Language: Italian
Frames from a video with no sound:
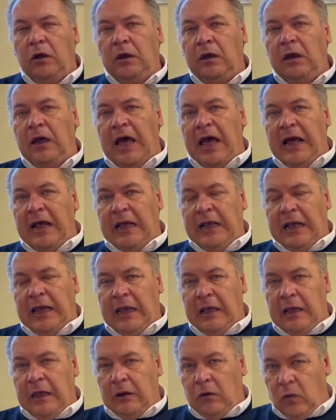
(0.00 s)
eh,
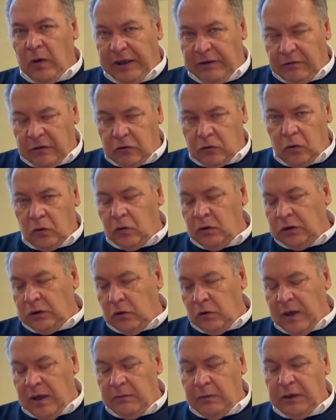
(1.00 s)
anche questo,
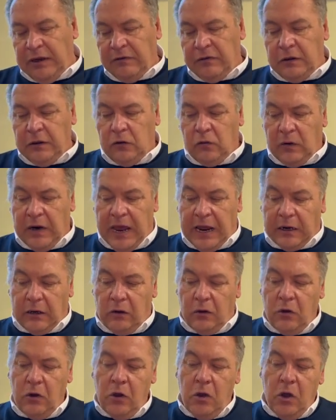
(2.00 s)
continuiamo ad
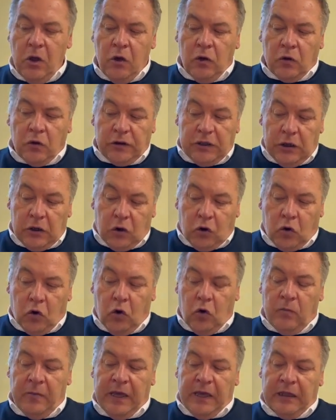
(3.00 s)
assicurarlo, così
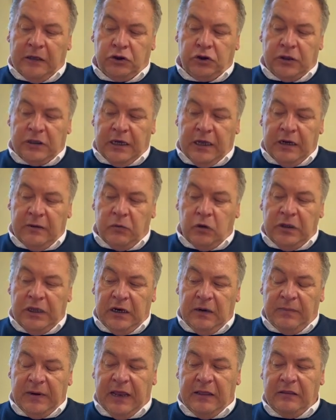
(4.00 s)
come cercheremo di
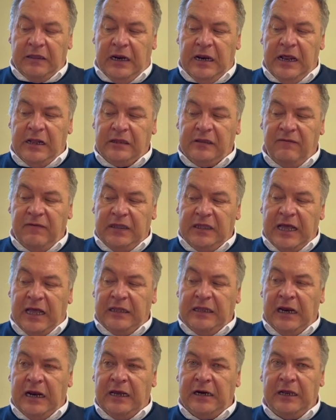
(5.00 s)
riprendere l'attività
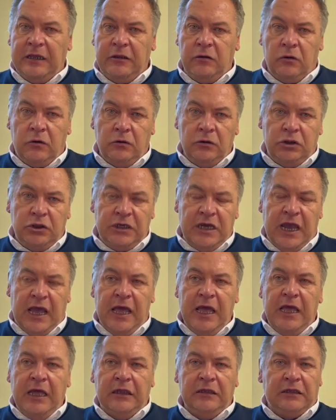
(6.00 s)
della radiologia
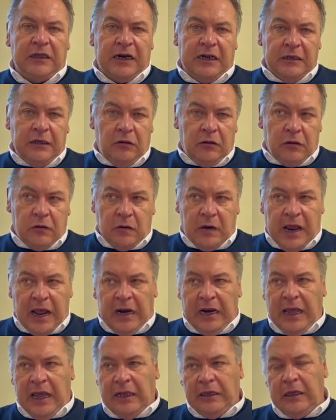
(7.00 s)

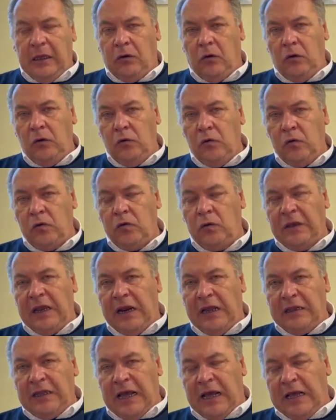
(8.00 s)
tradizionale anche con l'uso
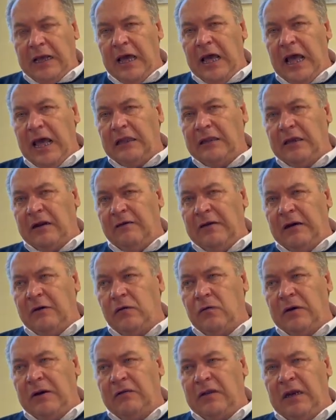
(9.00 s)
della TAC
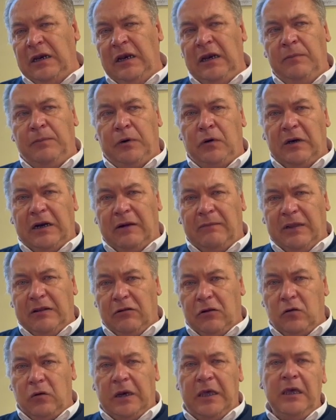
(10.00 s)
attraverso una serie di
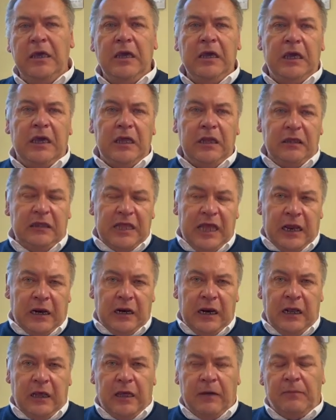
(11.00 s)
programmazioni
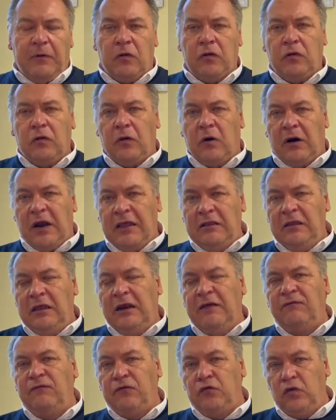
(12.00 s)
interne che possono
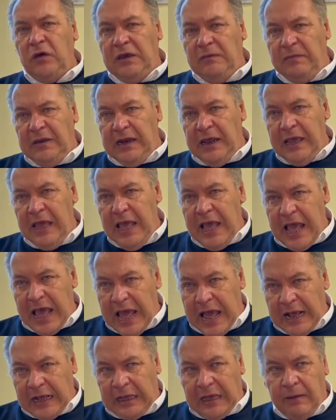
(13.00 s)
rendere fruibili
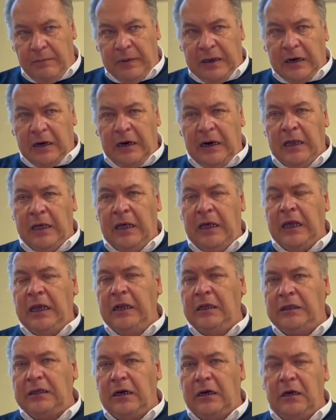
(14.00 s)
anche per eh,
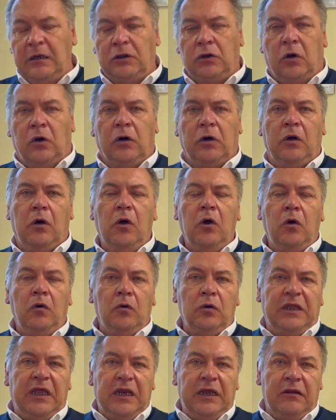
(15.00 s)
il territorio
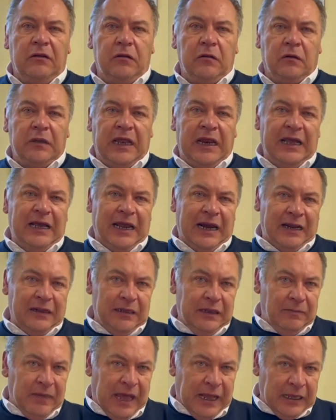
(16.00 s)
l'utilizzo delle
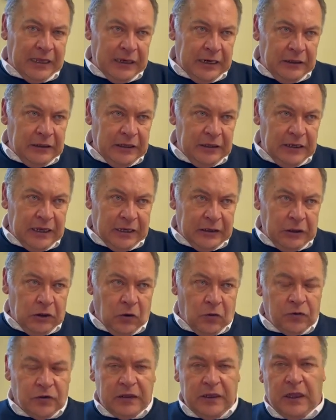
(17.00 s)
grandi macchine di
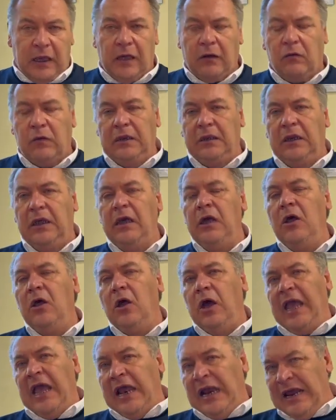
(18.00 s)
diagnostica, quindi
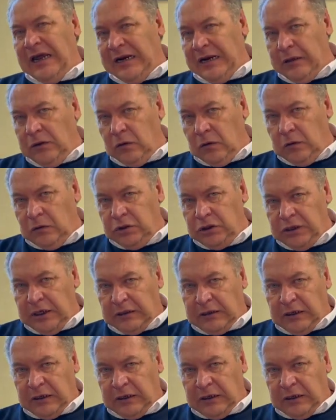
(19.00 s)
è la radiologia